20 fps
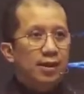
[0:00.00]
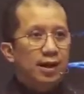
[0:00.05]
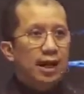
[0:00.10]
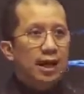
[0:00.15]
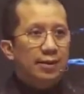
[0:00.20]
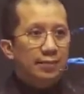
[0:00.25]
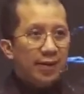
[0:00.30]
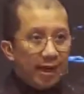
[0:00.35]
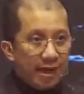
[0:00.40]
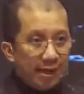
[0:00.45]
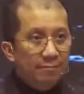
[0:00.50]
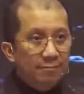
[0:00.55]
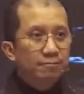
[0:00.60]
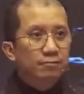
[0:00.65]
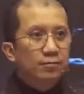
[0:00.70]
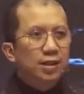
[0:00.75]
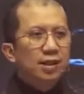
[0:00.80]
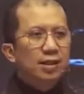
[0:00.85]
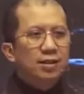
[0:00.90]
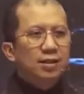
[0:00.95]
Amin.
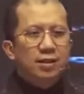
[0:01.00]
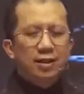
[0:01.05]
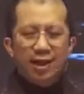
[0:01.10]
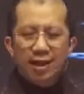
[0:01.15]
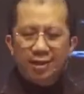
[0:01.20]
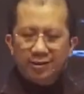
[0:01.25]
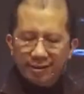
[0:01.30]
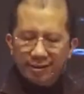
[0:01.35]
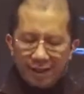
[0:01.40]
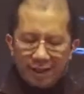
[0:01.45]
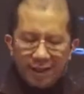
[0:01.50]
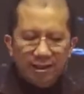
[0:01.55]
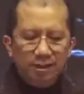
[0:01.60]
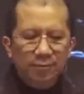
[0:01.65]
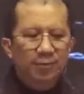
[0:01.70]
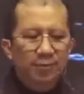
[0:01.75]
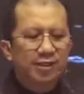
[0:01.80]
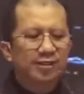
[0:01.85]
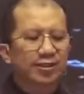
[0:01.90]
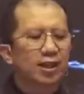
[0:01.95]
Dengan sangat
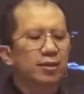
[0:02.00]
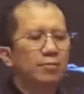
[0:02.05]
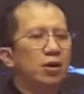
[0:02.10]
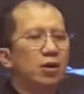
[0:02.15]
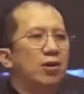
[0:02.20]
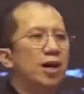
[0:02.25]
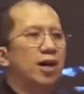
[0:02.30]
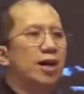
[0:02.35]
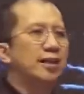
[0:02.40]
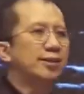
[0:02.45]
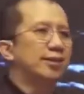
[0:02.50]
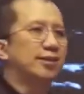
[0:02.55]
cepat saya bawakan